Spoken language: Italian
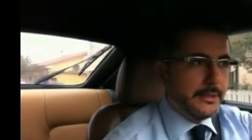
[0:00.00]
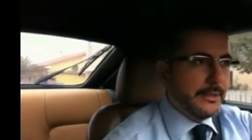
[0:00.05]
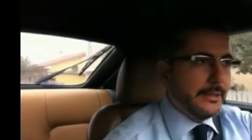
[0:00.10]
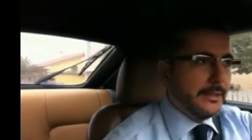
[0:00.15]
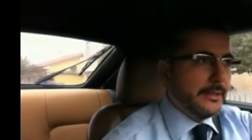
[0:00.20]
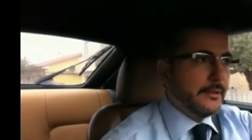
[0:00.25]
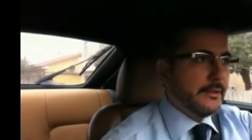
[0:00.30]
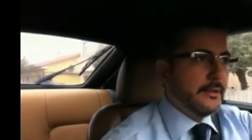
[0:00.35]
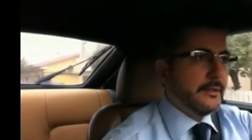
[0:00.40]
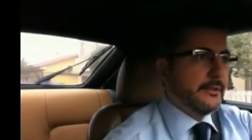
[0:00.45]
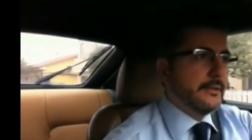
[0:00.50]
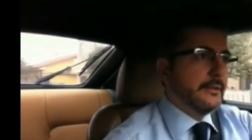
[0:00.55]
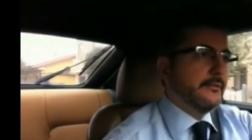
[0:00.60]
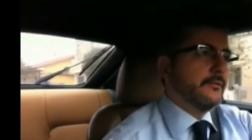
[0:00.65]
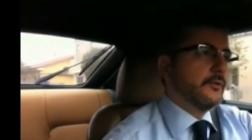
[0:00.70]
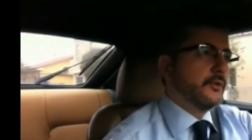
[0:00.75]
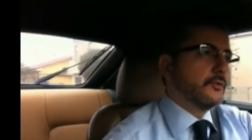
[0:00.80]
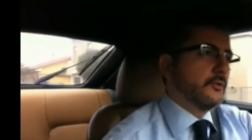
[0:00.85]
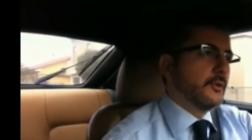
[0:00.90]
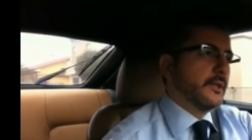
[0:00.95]
le eh,
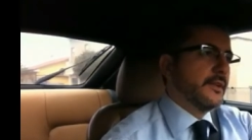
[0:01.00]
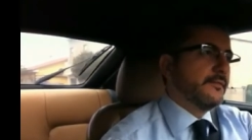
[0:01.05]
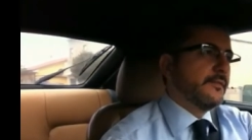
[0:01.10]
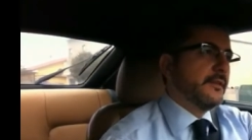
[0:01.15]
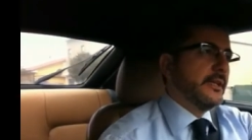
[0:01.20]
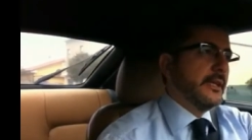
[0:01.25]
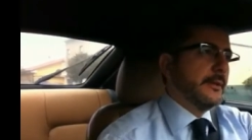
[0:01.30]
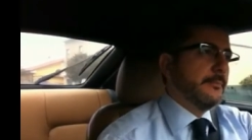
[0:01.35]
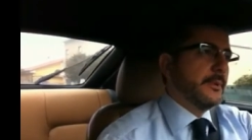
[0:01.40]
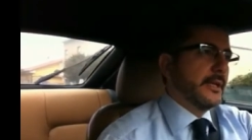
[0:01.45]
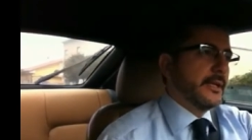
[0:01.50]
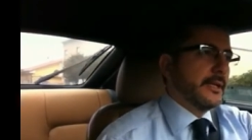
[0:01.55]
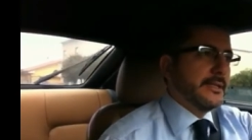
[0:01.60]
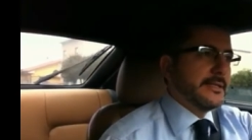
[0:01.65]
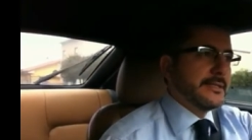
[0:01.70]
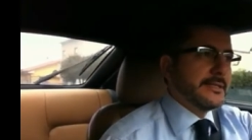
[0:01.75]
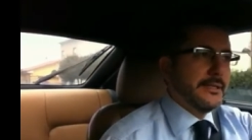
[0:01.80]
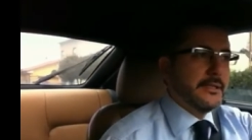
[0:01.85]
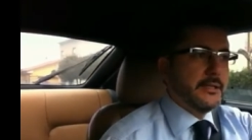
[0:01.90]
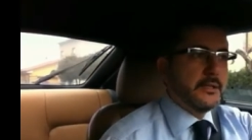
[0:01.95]
fotografie perché
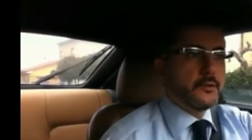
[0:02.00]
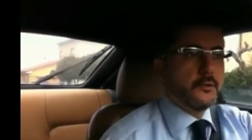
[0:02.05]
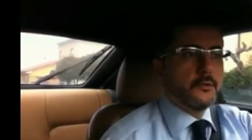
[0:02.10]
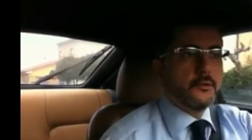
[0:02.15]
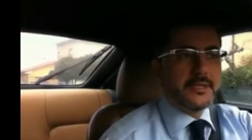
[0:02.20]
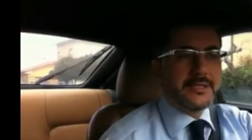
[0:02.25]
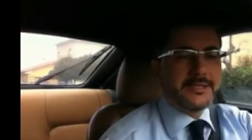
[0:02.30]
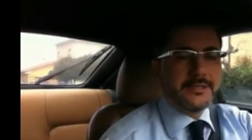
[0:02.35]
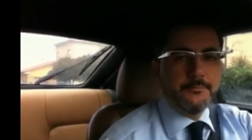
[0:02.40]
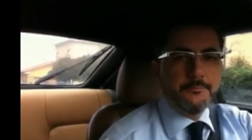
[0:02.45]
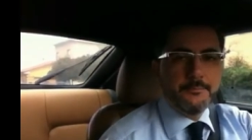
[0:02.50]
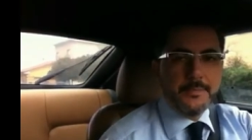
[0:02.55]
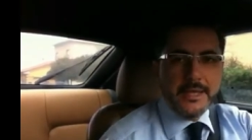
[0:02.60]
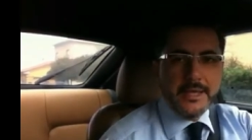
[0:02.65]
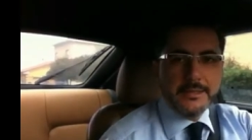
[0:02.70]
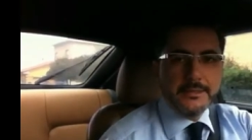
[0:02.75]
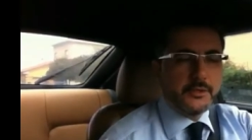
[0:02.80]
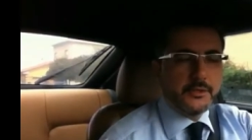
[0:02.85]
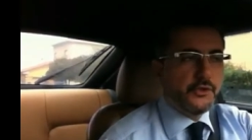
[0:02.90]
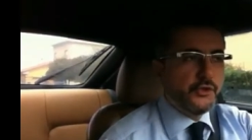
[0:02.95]
i seni sono
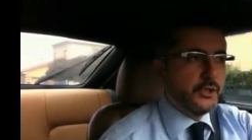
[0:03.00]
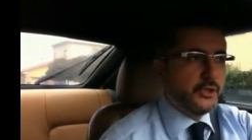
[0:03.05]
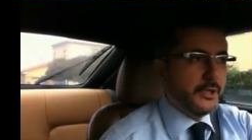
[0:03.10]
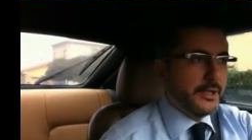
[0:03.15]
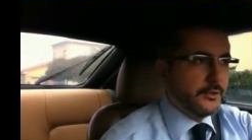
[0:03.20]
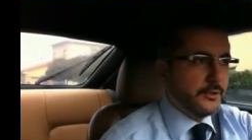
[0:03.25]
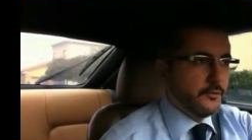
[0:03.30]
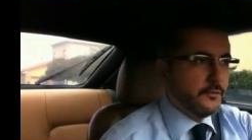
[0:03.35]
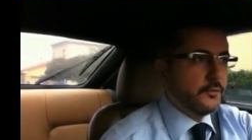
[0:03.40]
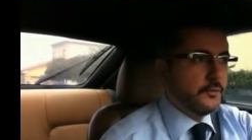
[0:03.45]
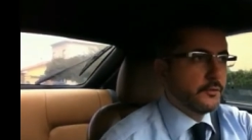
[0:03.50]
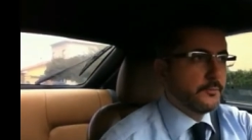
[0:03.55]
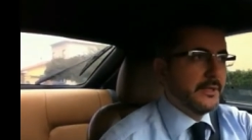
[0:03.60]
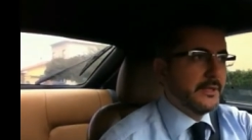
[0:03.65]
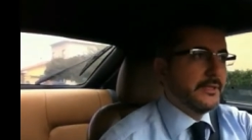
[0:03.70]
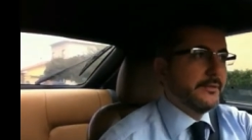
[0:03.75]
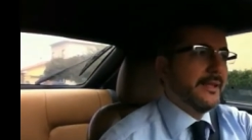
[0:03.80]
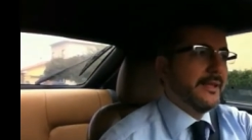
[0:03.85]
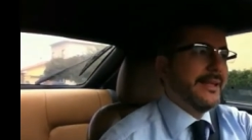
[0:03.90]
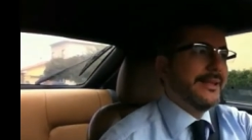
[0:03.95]
asimmetrici, hanno
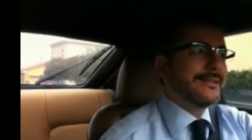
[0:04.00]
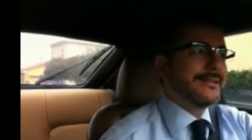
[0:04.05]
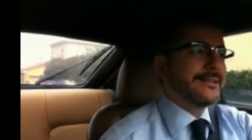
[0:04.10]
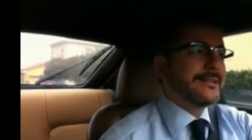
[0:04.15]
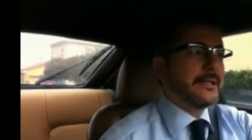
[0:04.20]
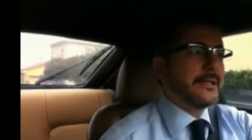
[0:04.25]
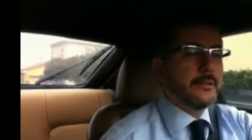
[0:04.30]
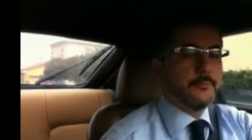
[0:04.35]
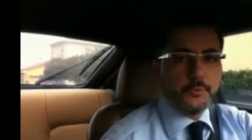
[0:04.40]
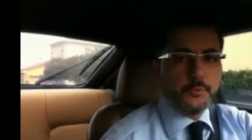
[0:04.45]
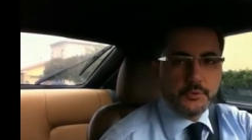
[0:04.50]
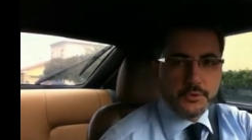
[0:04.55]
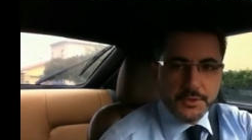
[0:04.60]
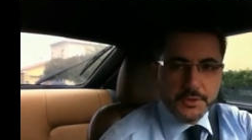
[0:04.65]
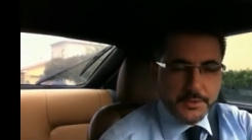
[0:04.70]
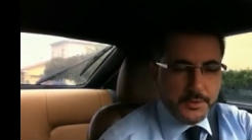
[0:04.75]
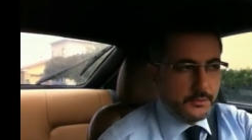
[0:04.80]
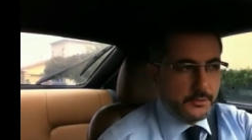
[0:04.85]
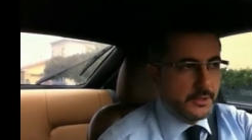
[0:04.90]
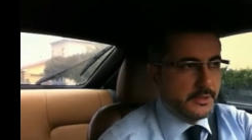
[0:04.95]
forma diversa,
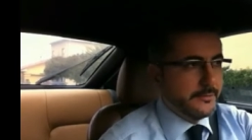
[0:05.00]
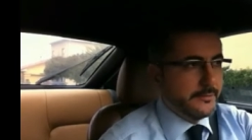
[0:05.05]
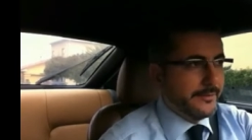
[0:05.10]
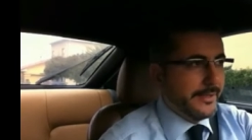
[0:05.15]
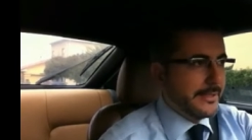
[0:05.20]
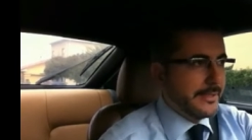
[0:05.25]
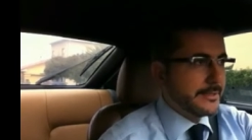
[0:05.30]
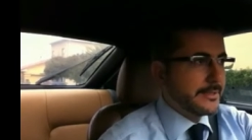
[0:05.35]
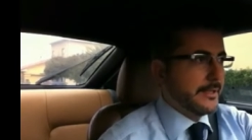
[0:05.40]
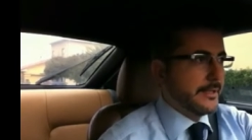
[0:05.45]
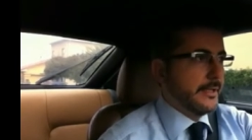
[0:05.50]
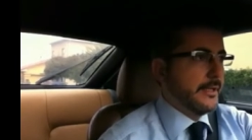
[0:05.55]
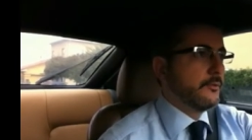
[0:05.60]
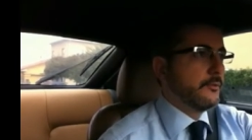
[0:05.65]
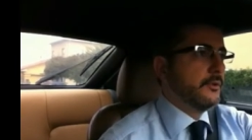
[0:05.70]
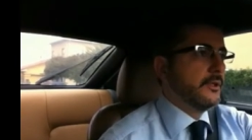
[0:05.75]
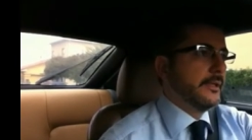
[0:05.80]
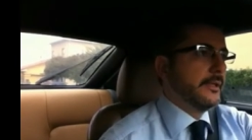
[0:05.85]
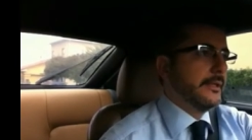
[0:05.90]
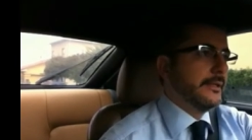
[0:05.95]
posizione diversa e
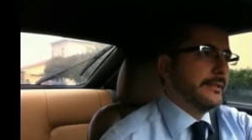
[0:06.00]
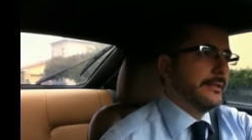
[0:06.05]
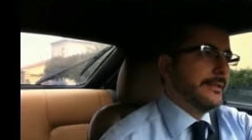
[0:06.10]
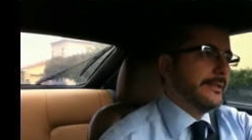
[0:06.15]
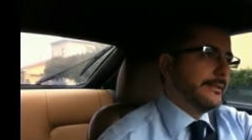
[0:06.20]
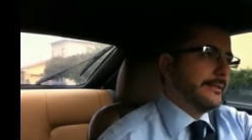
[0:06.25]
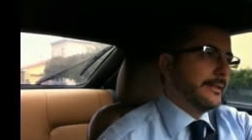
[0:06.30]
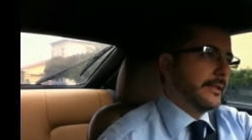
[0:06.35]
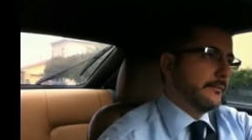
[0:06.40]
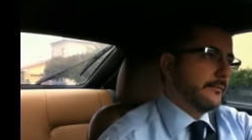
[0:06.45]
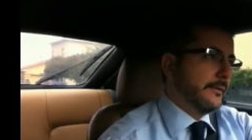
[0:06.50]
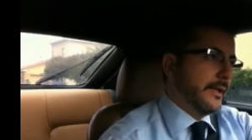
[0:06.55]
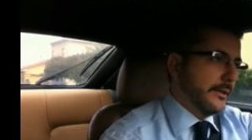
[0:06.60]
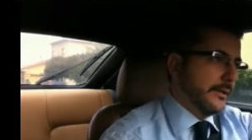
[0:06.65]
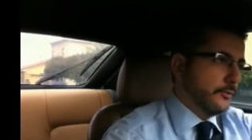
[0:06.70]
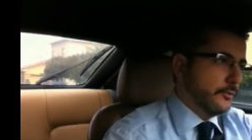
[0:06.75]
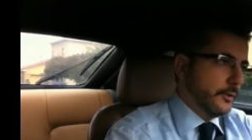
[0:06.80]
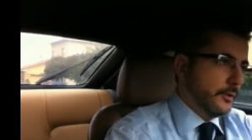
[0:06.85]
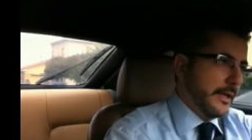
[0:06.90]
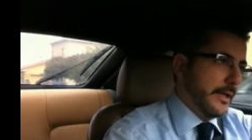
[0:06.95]
quindi
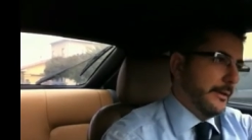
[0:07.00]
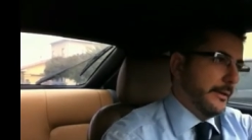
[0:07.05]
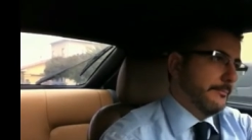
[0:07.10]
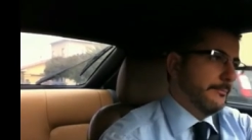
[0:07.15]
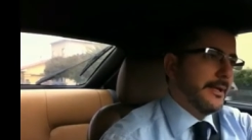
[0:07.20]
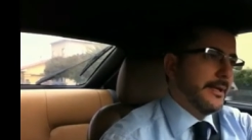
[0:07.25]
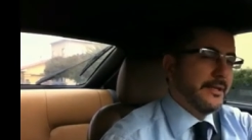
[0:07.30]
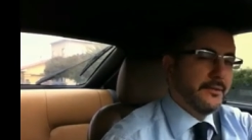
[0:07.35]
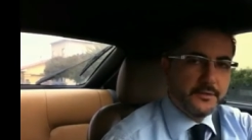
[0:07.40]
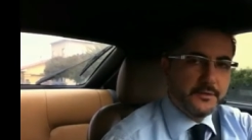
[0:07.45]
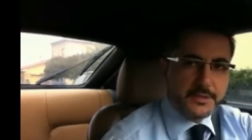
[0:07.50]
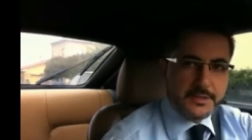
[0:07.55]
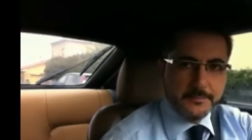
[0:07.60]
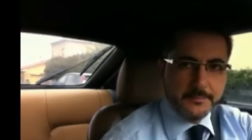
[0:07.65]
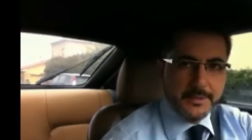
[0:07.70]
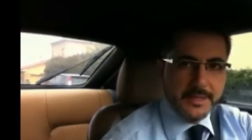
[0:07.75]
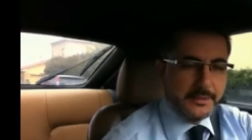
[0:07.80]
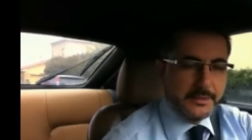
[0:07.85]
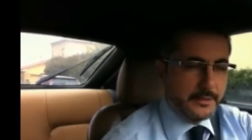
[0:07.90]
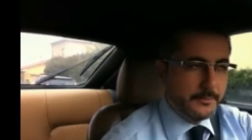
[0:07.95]
l'intervento è
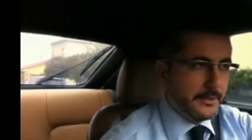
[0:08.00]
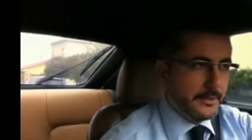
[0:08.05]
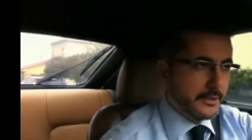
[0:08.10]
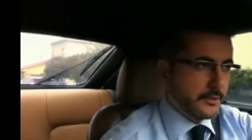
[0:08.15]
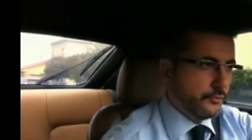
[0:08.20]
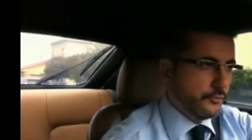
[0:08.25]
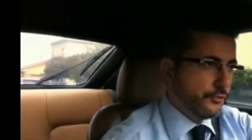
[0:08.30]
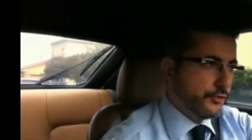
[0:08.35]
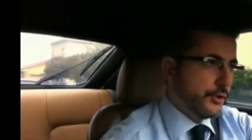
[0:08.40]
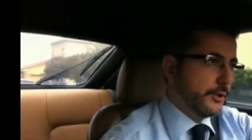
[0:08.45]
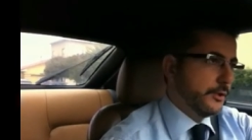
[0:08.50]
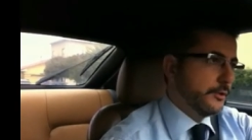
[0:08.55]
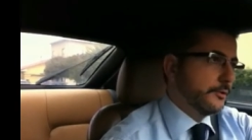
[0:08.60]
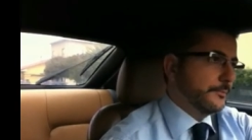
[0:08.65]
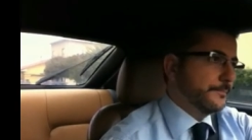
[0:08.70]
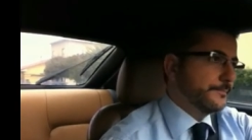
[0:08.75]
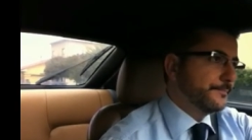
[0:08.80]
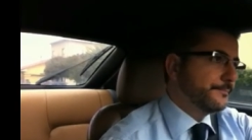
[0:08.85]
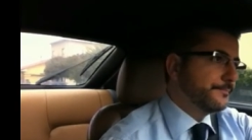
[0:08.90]
manifestamente mal riuscito.